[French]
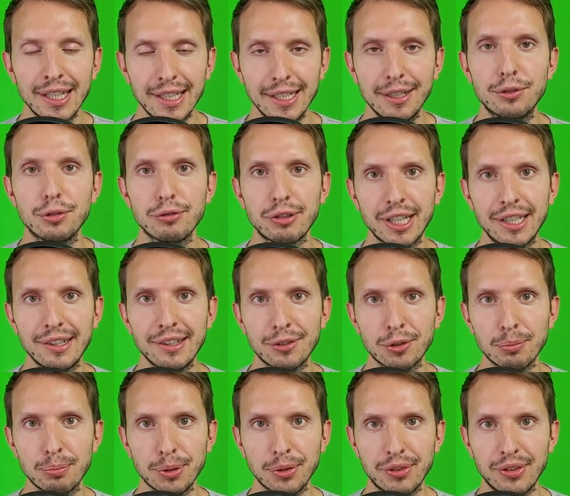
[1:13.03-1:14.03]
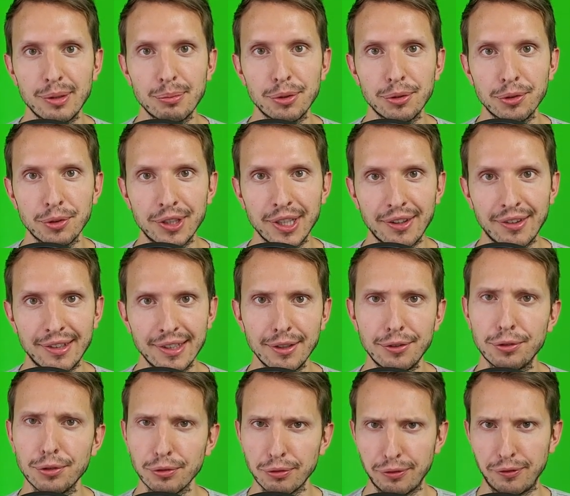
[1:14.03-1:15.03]
il devrait être possible de tester
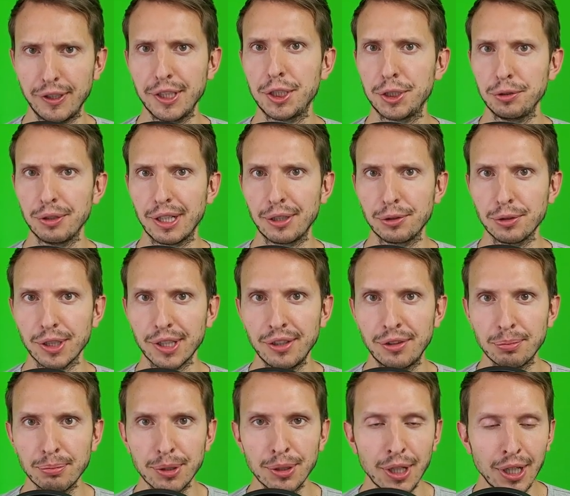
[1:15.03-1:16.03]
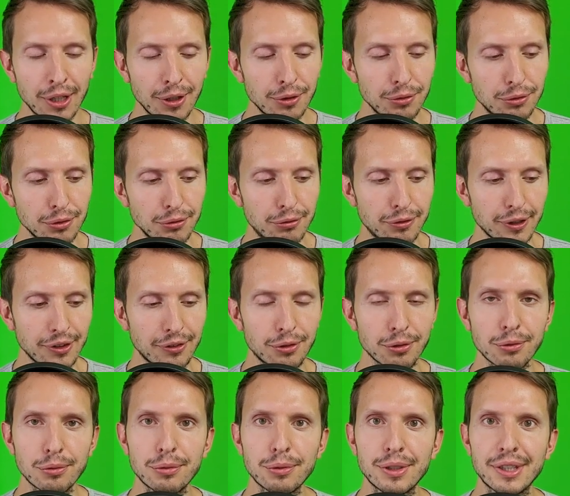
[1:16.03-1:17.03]
ce fichu algorithme d'une
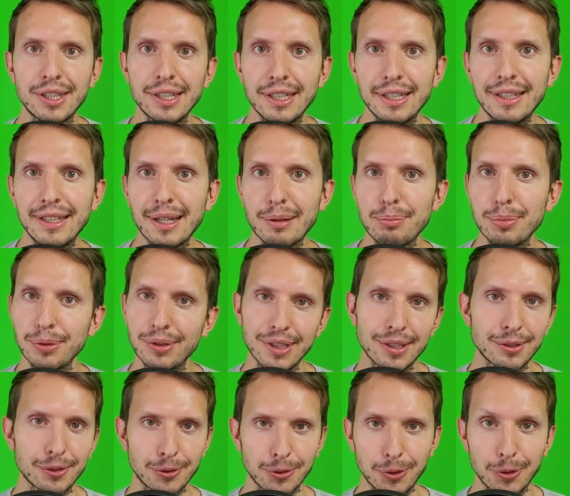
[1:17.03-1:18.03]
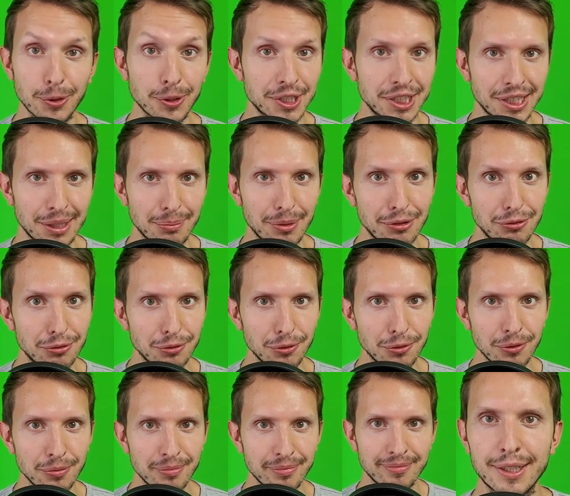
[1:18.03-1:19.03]
façon qu'il n'a peut-être encore jamais vue.
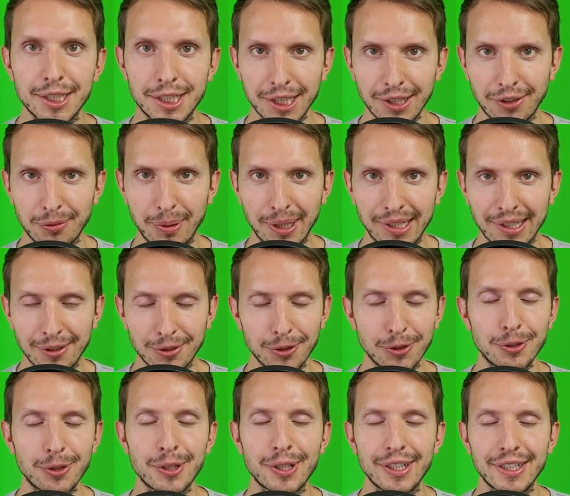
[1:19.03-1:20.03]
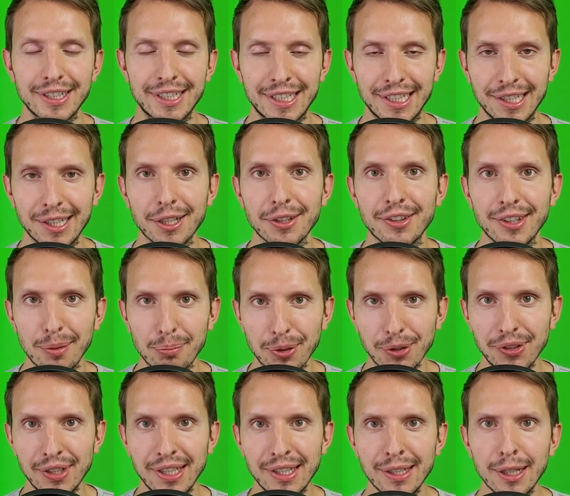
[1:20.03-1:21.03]
Chers spectateurs, chers
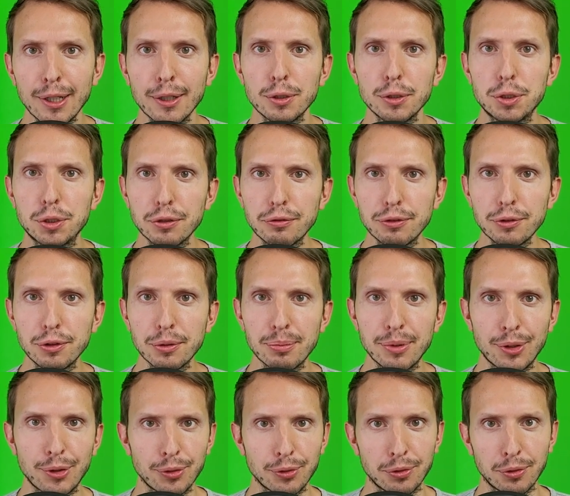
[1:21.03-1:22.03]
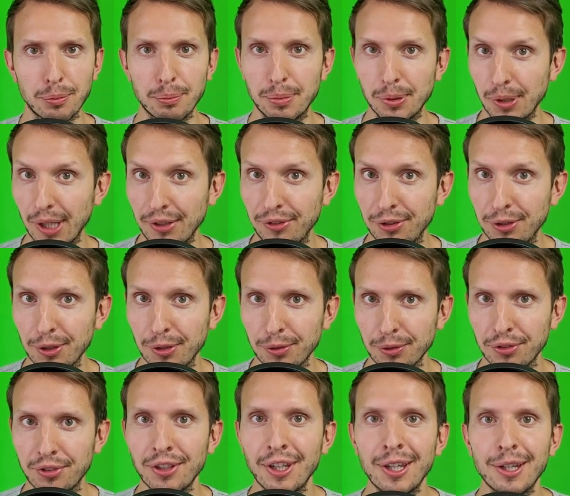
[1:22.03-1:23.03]
abonnés, je vous demande, pour la
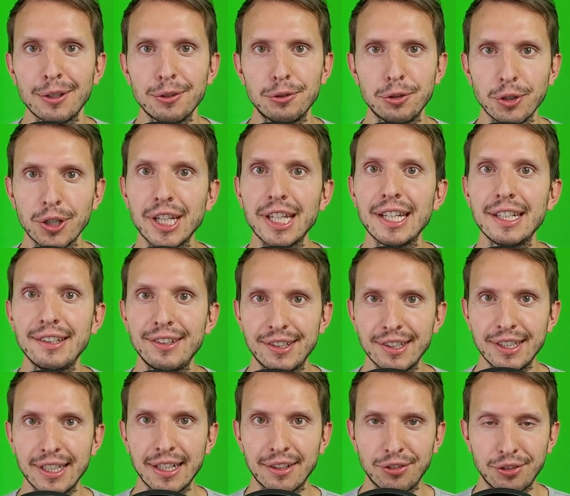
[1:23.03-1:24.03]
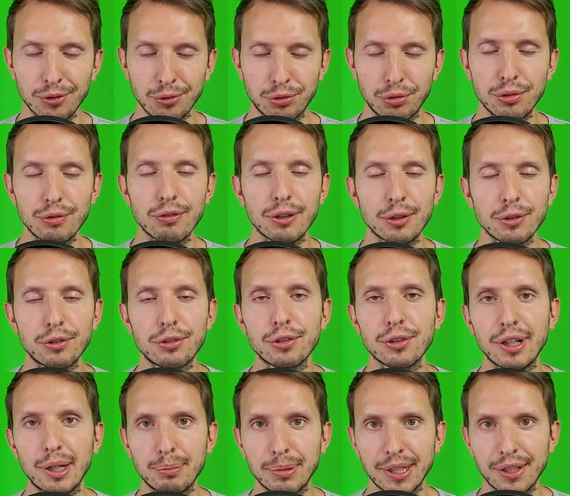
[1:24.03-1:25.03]
science, de réaliser l'action suivante sur
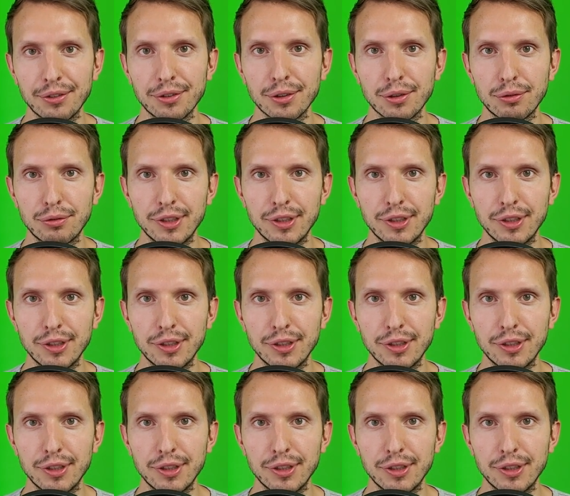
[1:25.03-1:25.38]
la présente